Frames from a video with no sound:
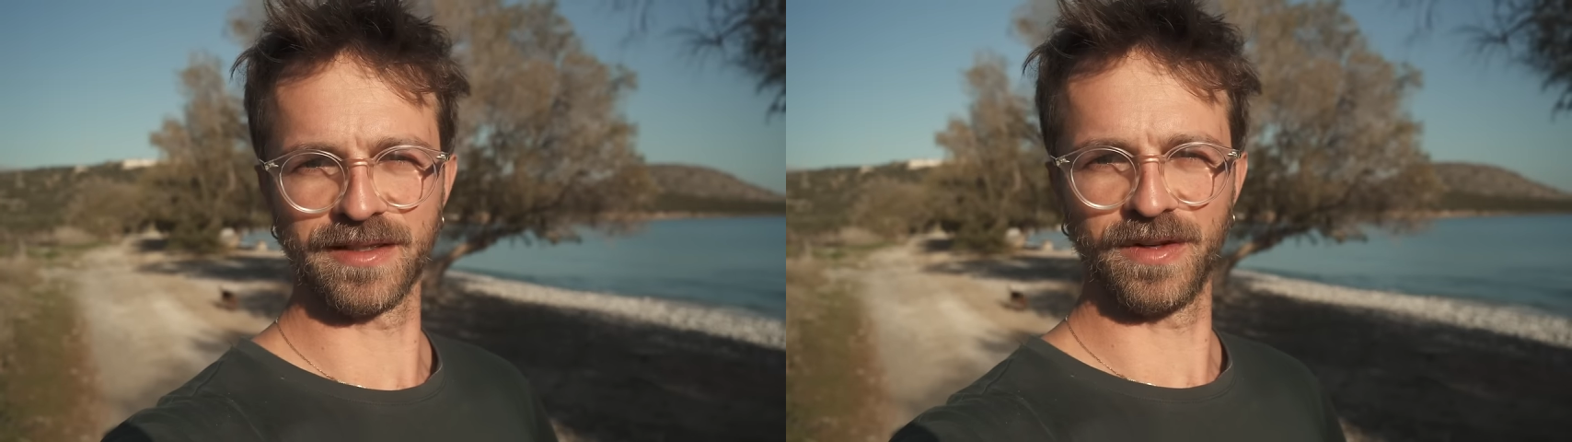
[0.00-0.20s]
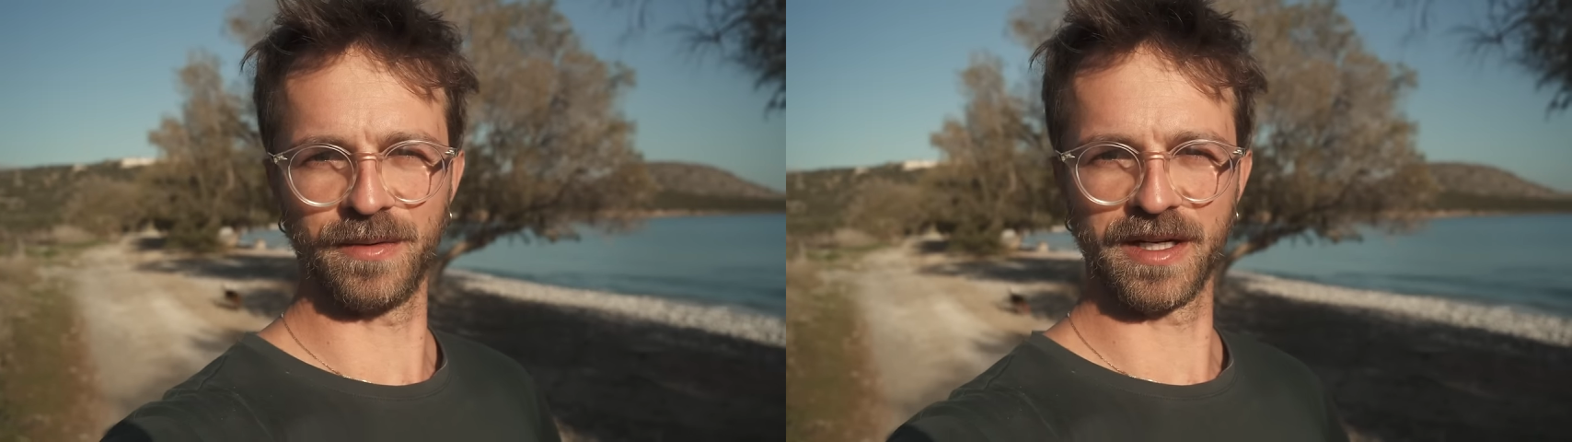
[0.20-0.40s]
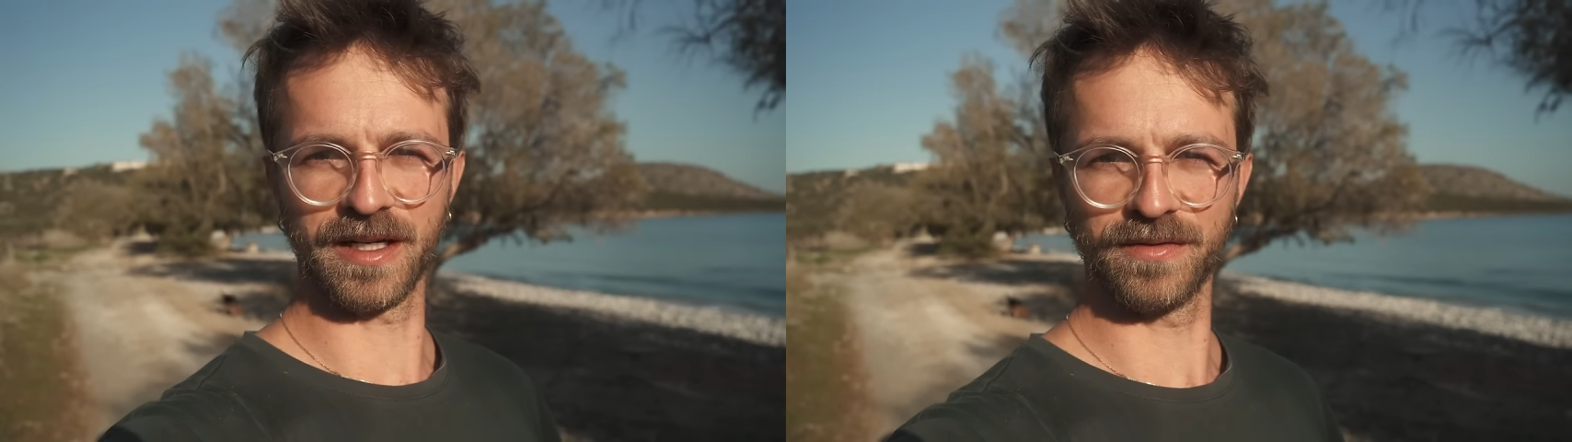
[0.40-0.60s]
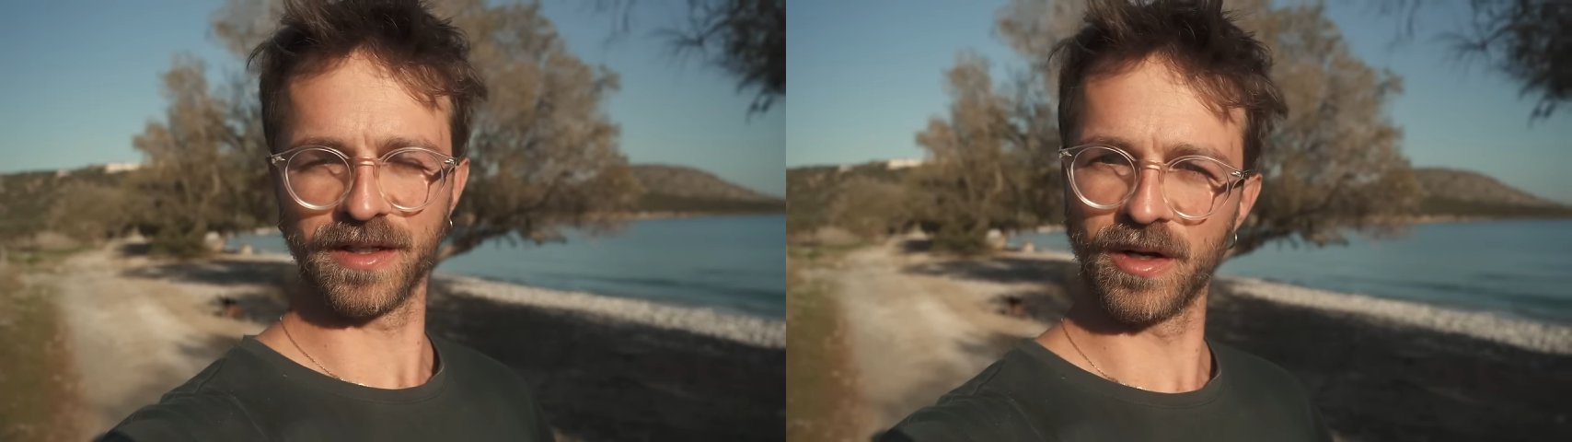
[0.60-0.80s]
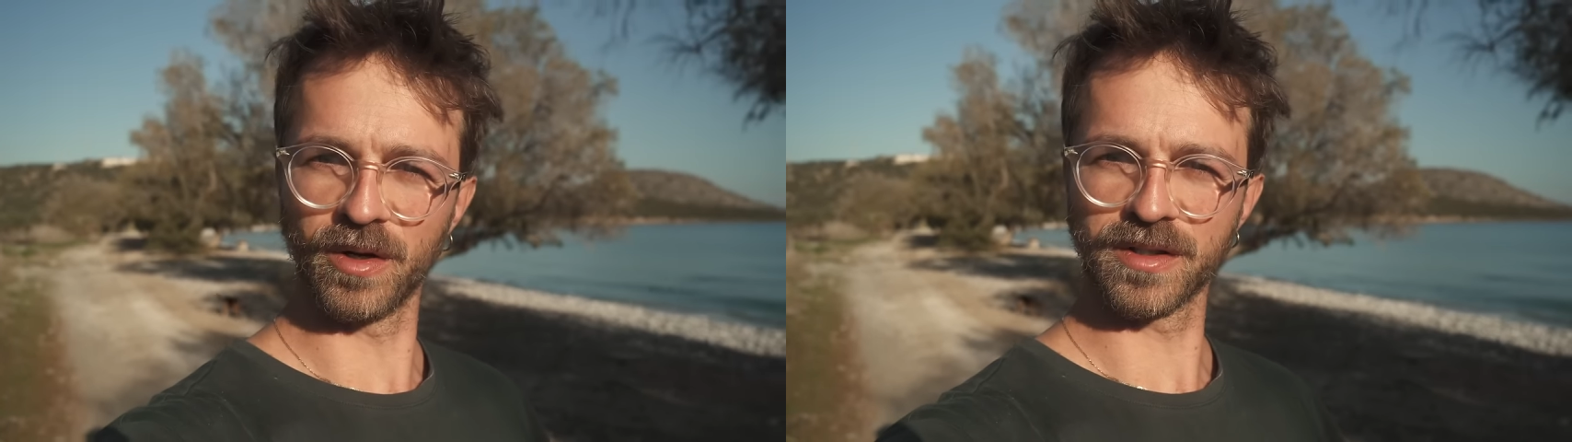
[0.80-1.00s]
Denn wir haben gedacht,
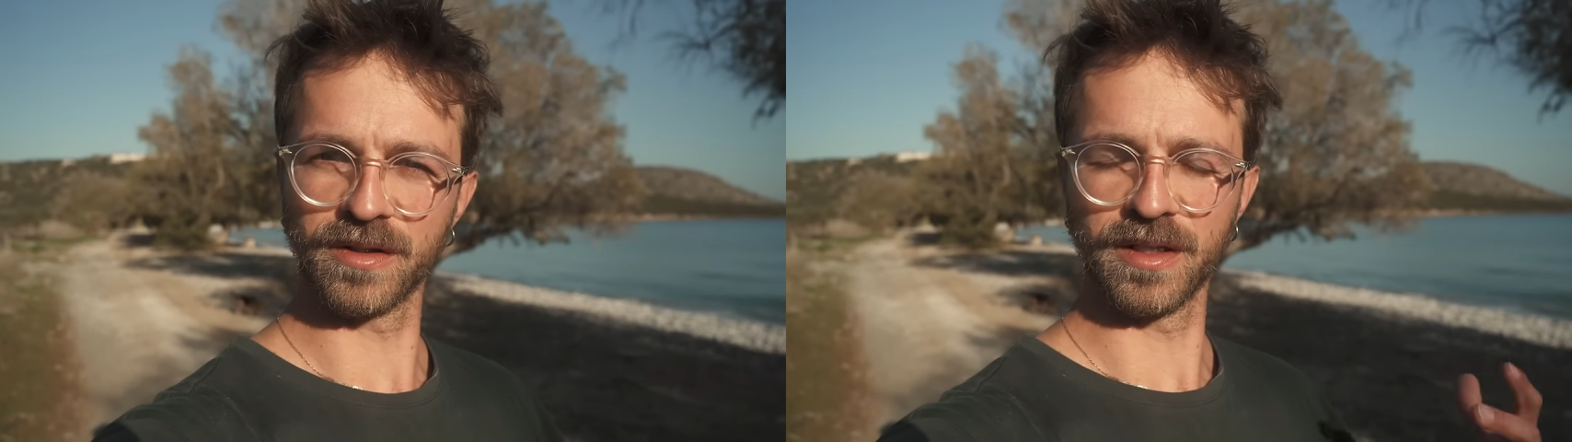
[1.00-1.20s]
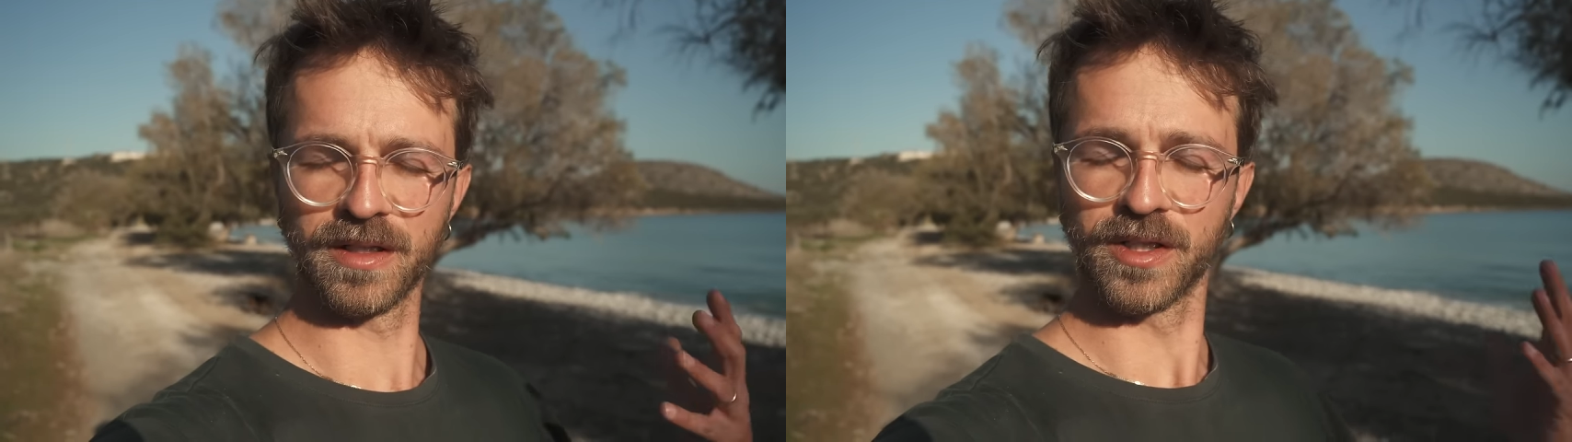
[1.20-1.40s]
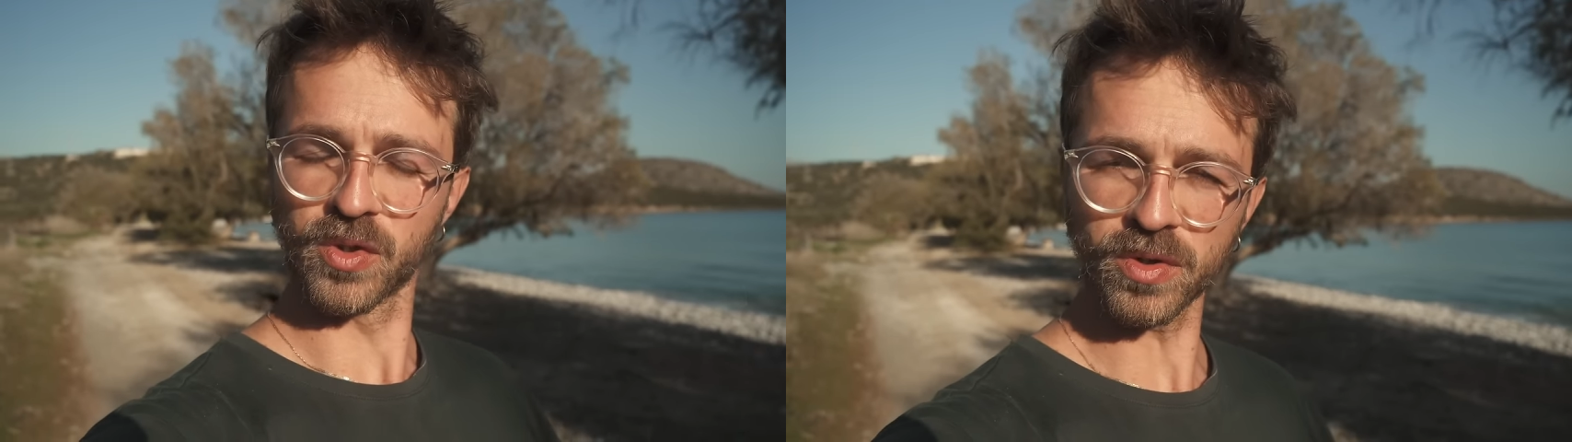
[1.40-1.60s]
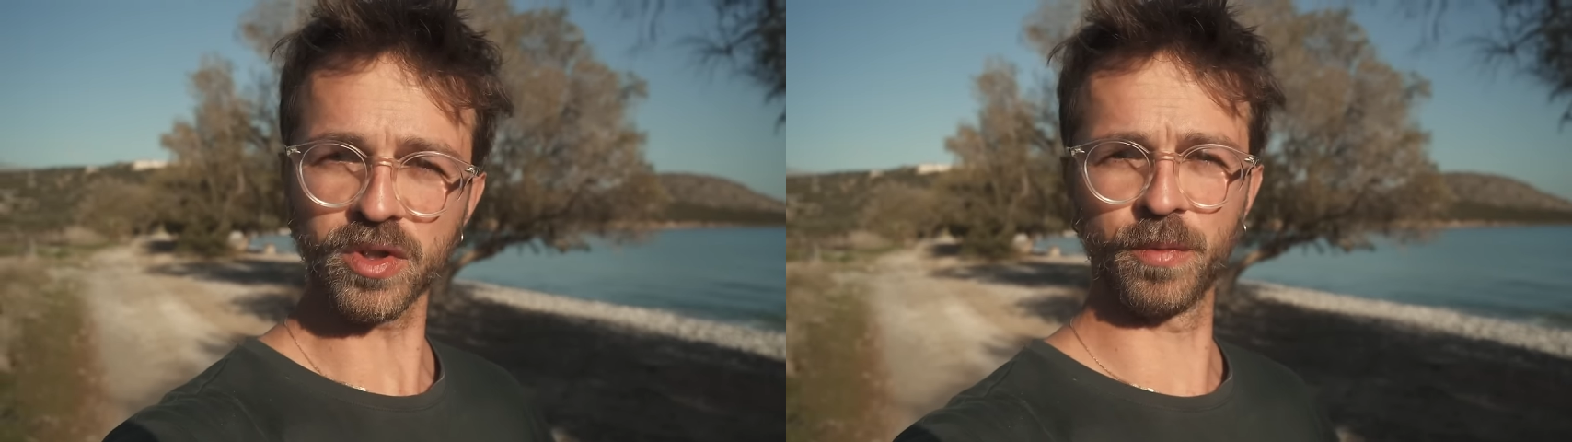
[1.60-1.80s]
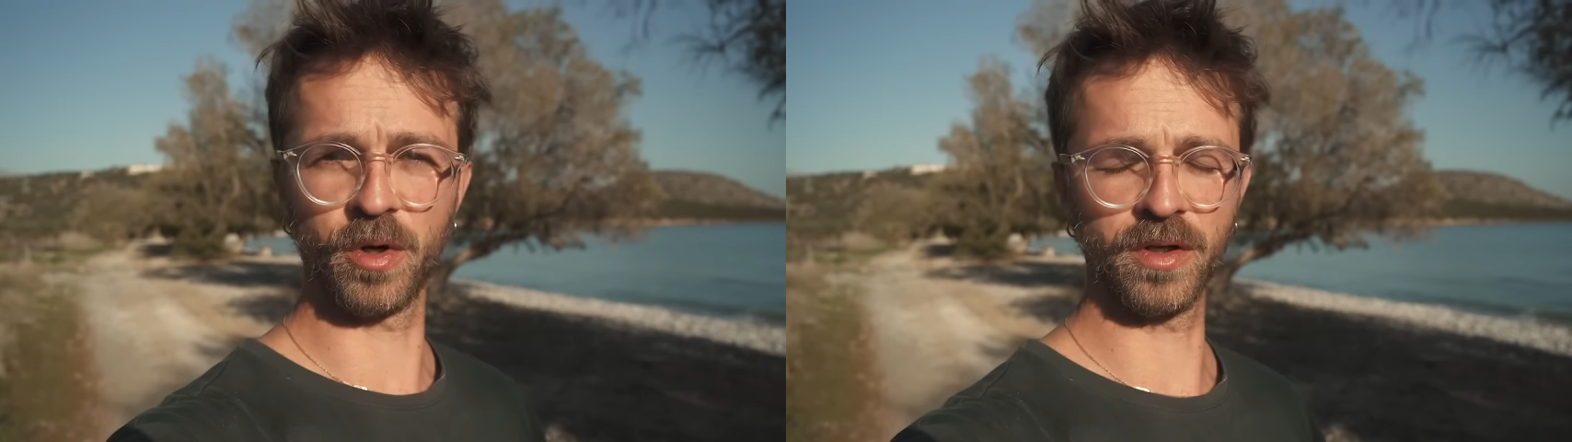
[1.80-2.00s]
wenn die Leute nicht zu
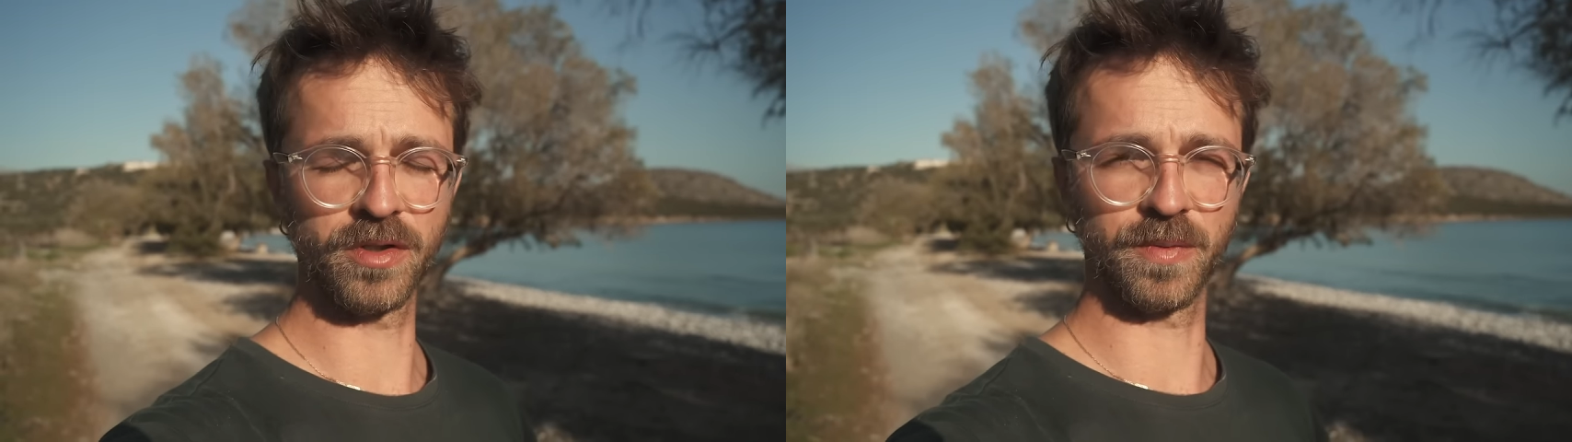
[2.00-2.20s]
uns kommen können